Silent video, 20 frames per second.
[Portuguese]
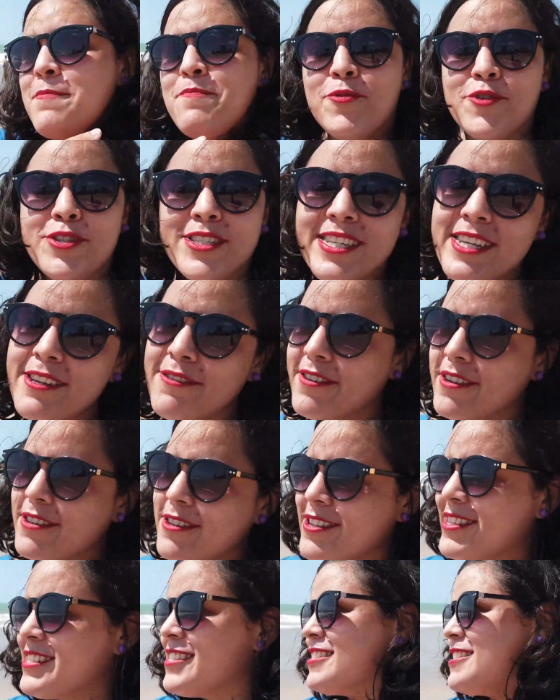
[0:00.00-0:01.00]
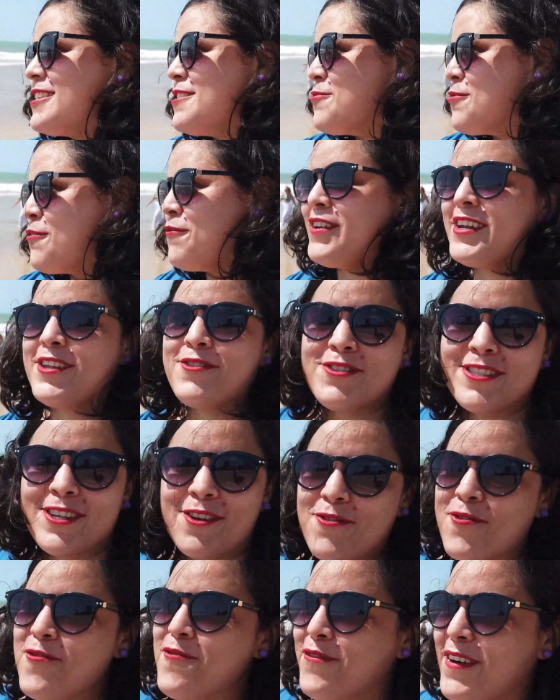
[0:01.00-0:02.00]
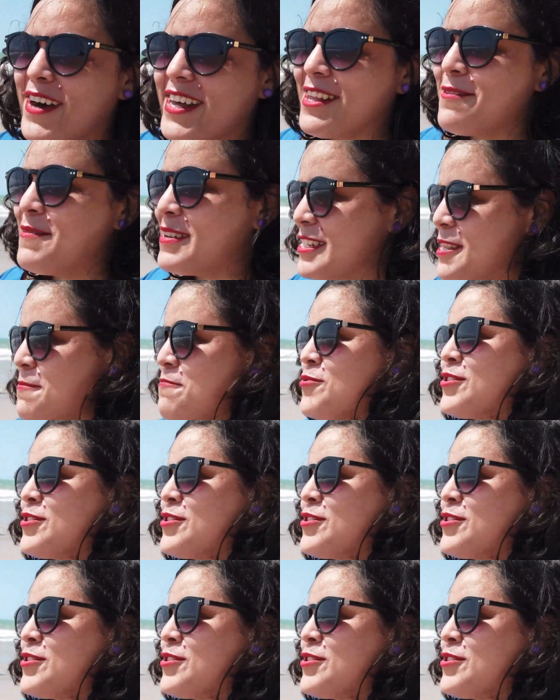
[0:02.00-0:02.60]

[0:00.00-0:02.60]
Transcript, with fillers: Impossível, não necessariamente, estou falando salto com vara, né? mas